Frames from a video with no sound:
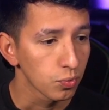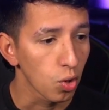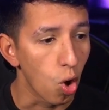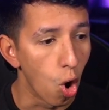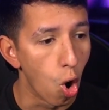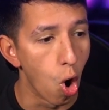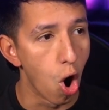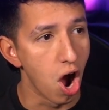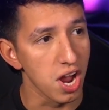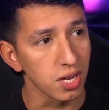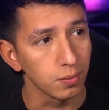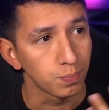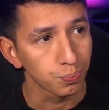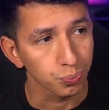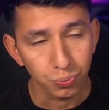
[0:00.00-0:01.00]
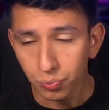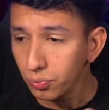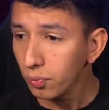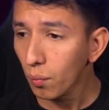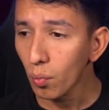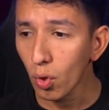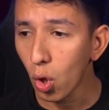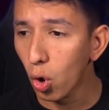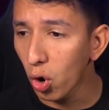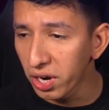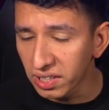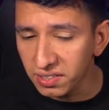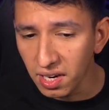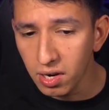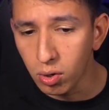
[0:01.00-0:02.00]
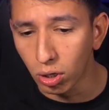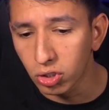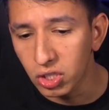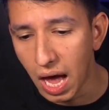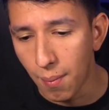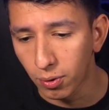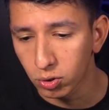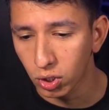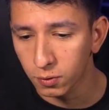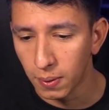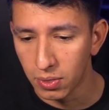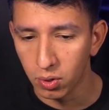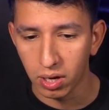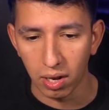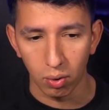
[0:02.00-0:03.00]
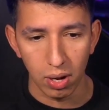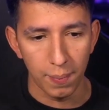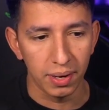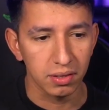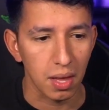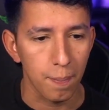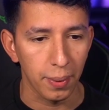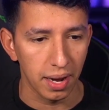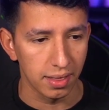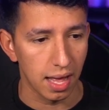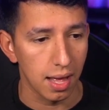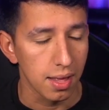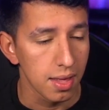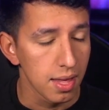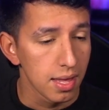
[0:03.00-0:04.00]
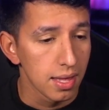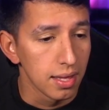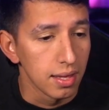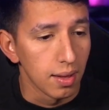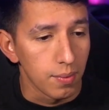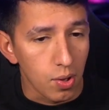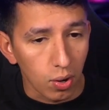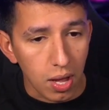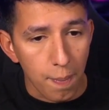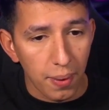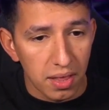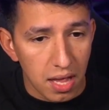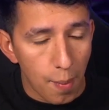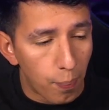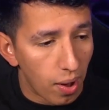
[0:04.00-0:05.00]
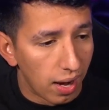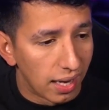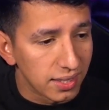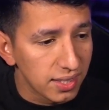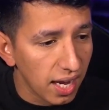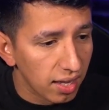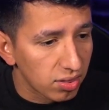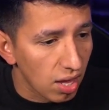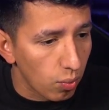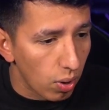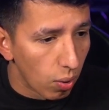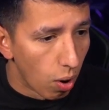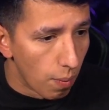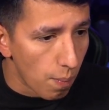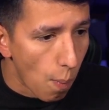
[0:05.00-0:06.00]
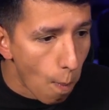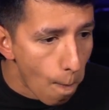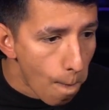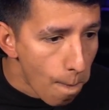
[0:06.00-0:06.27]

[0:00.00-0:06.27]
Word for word: hoy, hoy estren con Samu, estoy esperando que él obviamente prenda. Dijo que prendía para las 7, huevón.